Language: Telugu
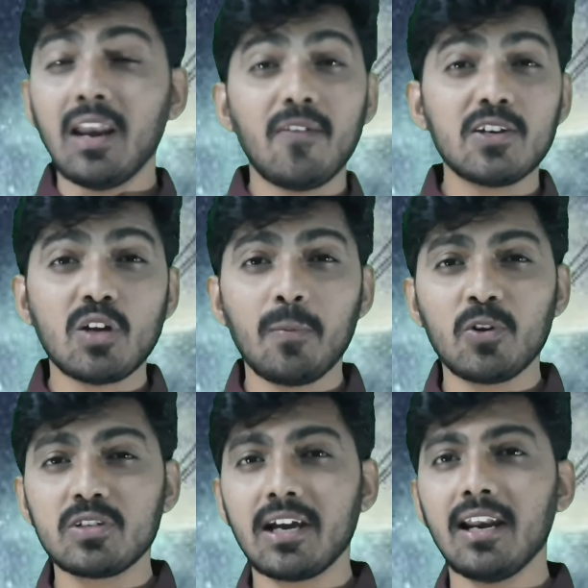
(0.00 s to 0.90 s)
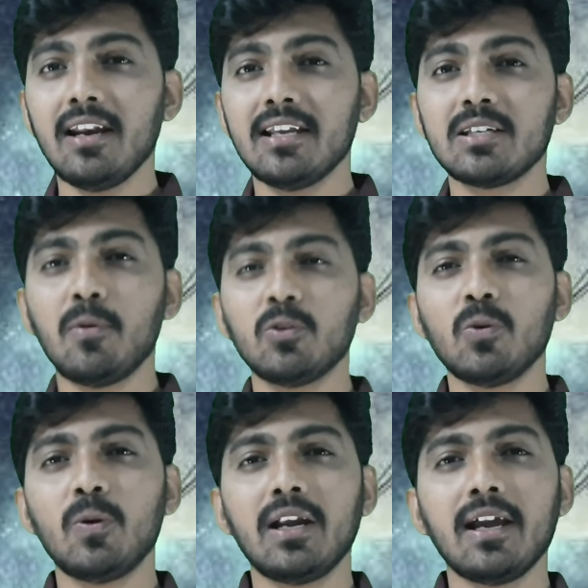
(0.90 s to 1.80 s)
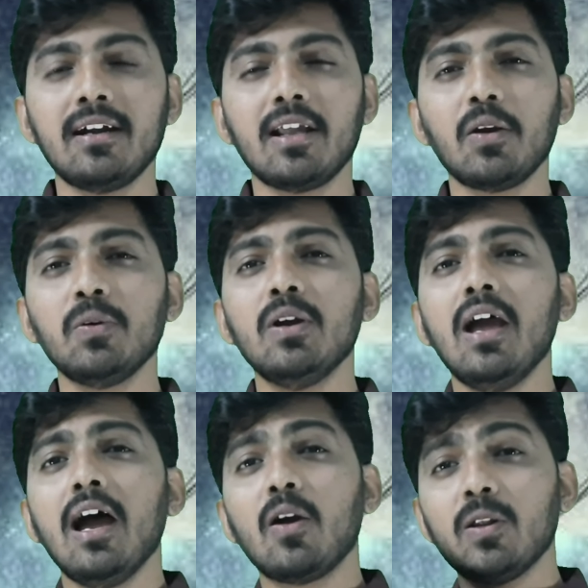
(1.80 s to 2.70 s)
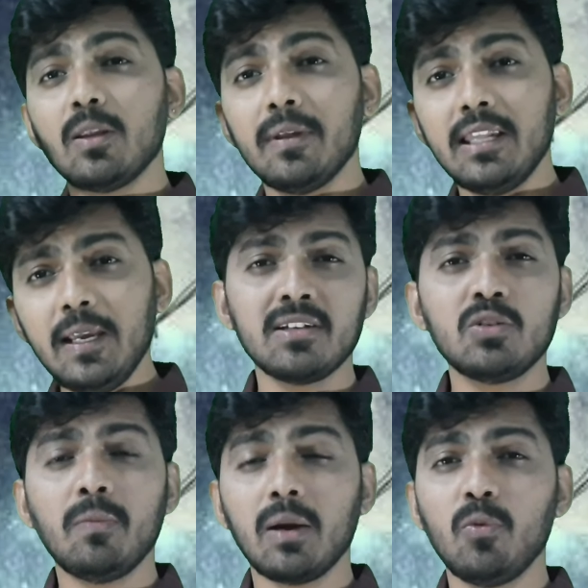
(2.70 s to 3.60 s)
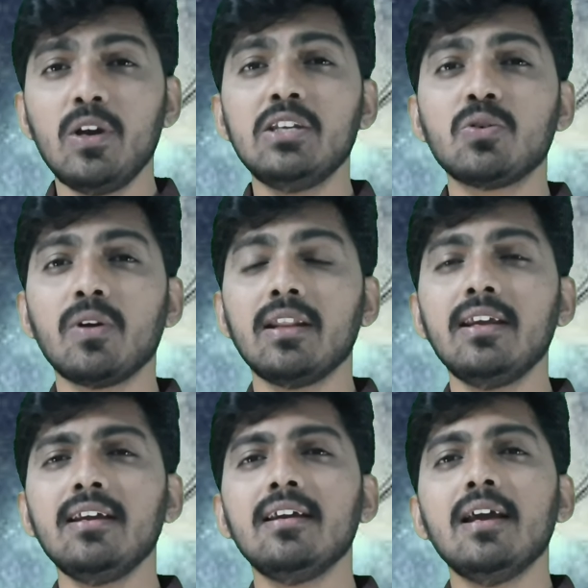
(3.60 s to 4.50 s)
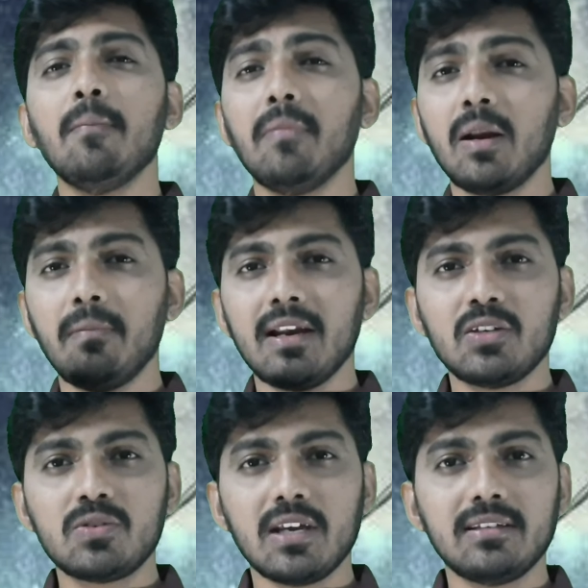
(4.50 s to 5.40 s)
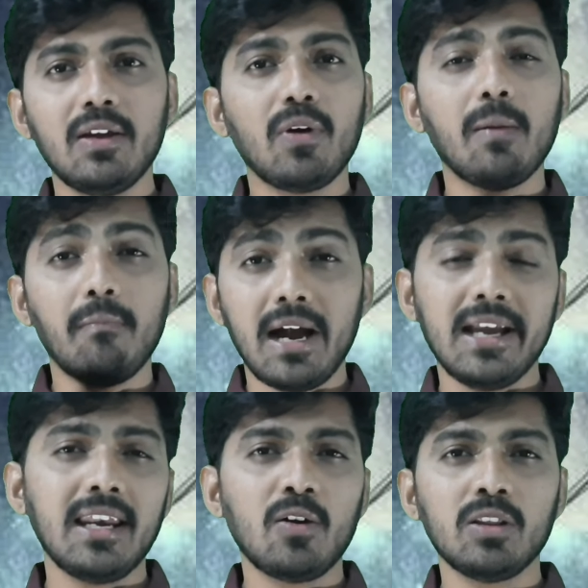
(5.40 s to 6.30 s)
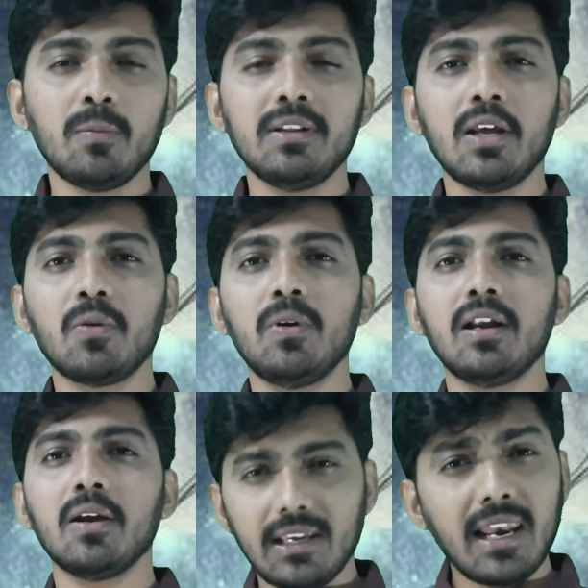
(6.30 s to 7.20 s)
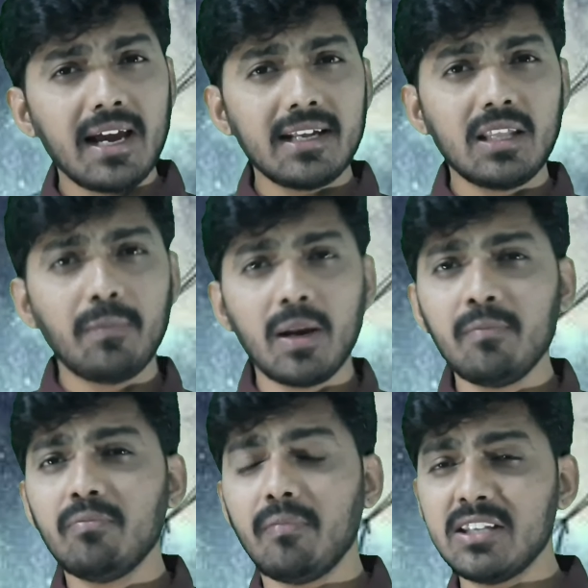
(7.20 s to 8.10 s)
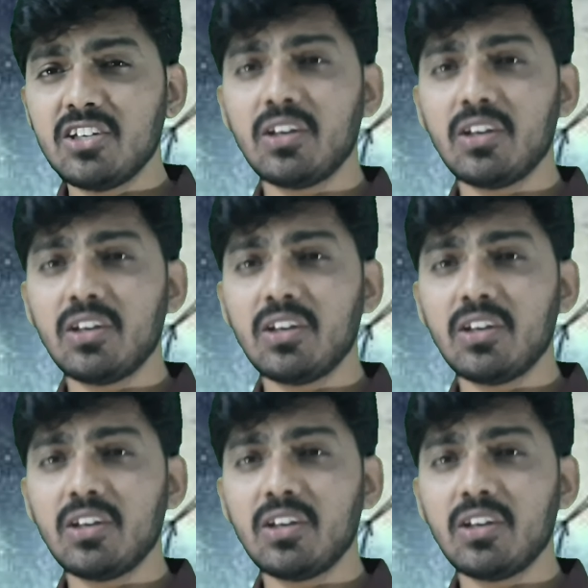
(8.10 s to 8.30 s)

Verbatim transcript: తెల్లవారుజామున వచ్చిన కళలు నిజం అవుతూ ఉంటాయంటారు కొంతమంది సో మనం ఊహించుకున్నది మన మనసు చేసే ఒక మాయ అని కొంతమంది అనుకుంటారు ఎలాగైతే మనం మంచి